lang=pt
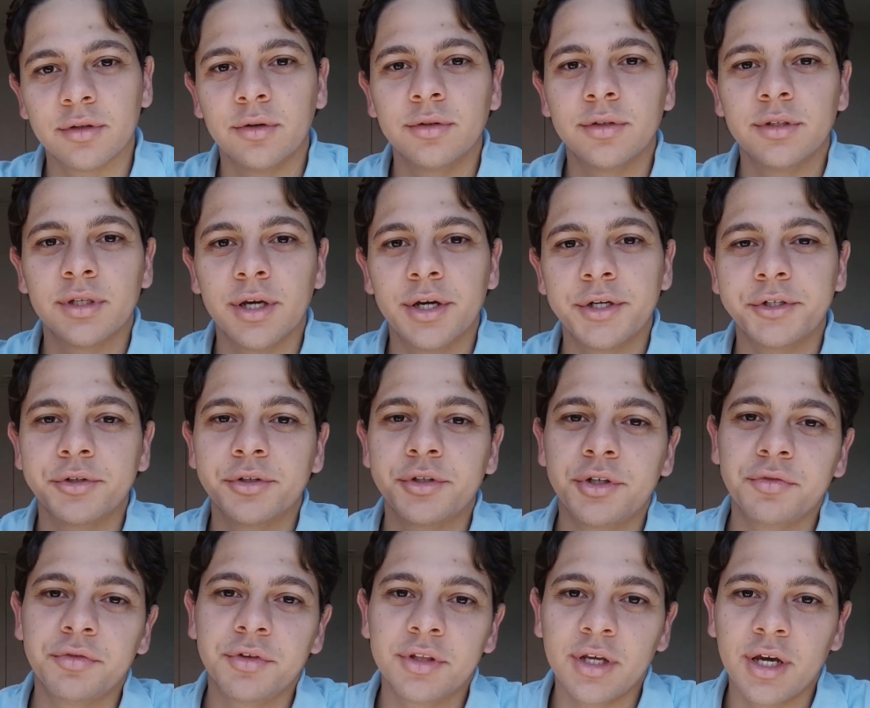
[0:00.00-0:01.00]
ou seja, os
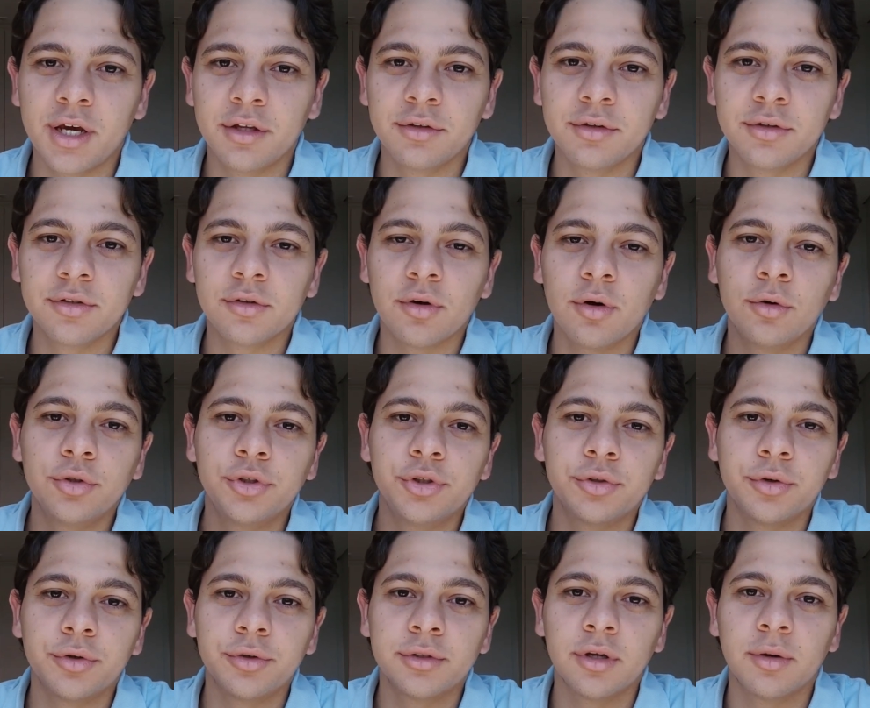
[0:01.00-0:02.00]
dividendos ou
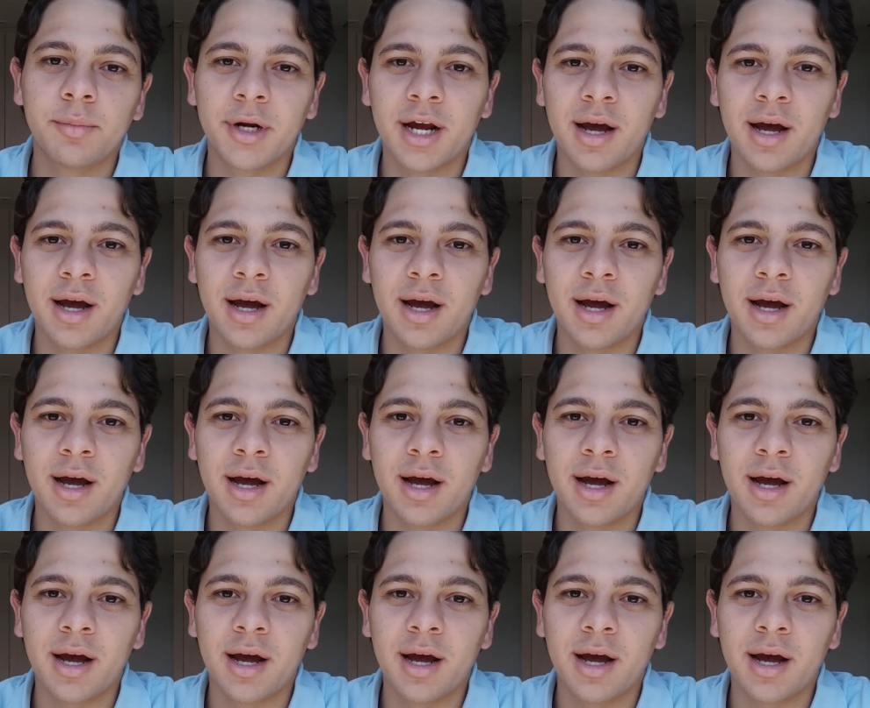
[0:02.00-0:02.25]
juros sobre